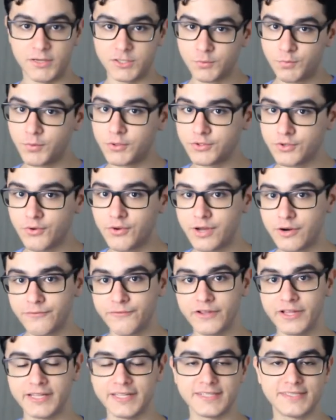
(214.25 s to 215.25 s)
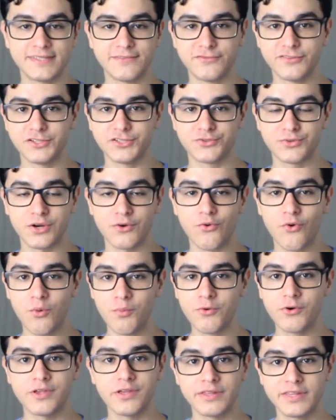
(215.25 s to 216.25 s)
Mas o ponto que eu quero falar nesse vídeo é
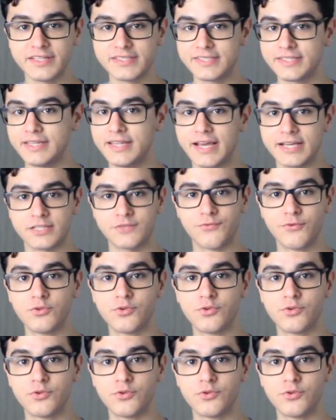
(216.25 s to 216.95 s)
como que DC Next